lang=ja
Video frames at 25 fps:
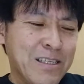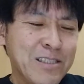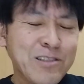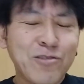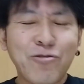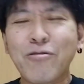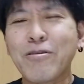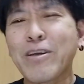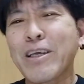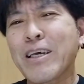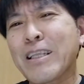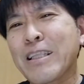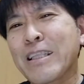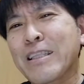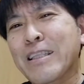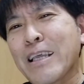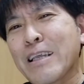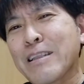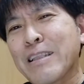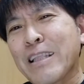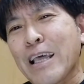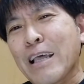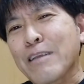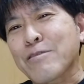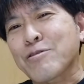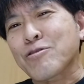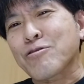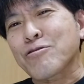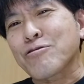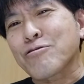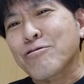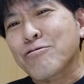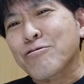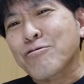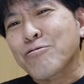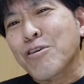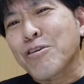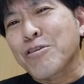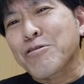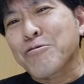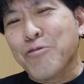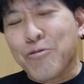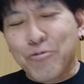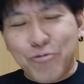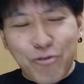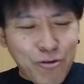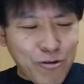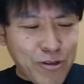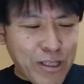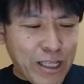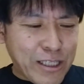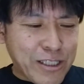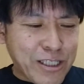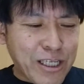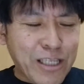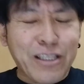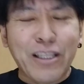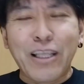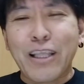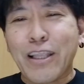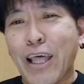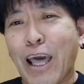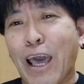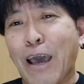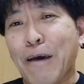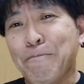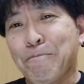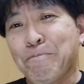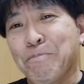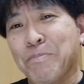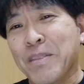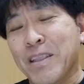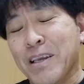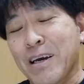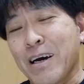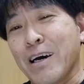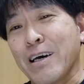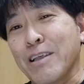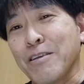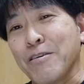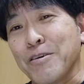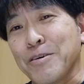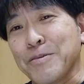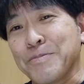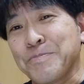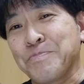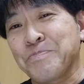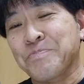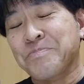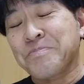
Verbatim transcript: それでねずっと行くことになっちゃってねあの